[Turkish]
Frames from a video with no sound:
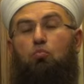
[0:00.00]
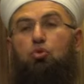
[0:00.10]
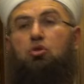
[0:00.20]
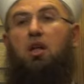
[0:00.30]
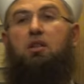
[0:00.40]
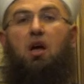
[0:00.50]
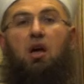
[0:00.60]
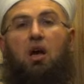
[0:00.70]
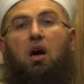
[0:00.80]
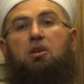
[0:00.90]
Bundan
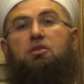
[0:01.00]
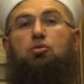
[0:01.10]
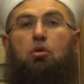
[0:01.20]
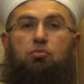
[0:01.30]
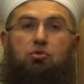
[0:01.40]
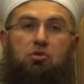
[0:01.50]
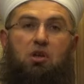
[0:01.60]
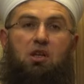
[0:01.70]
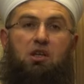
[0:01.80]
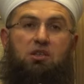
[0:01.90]
dahi aciz olmuşuz
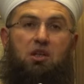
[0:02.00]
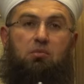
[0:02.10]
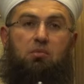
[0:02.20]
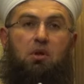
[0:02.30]
kardeşlerim.